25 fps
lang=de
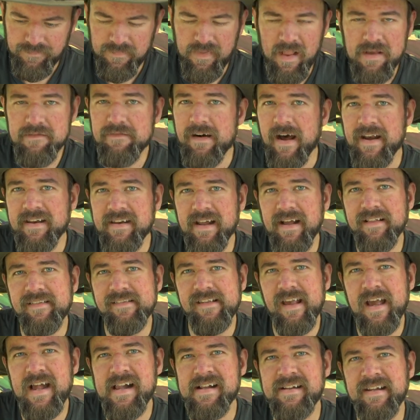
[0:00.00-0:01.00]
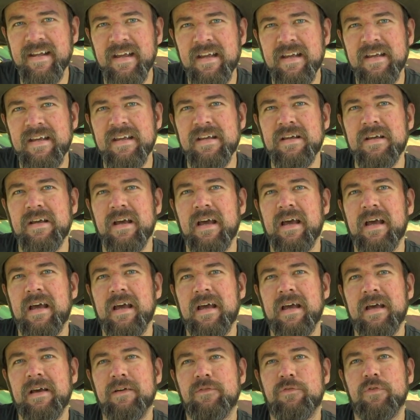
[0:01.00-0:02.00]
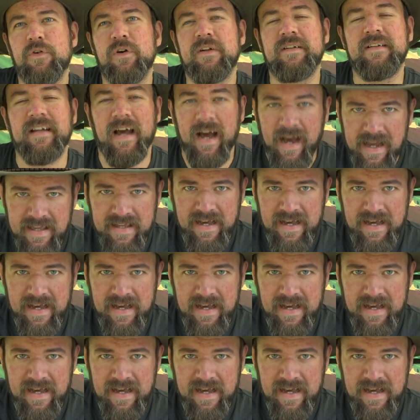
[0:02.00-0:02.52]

Wanderzelt äh, für drei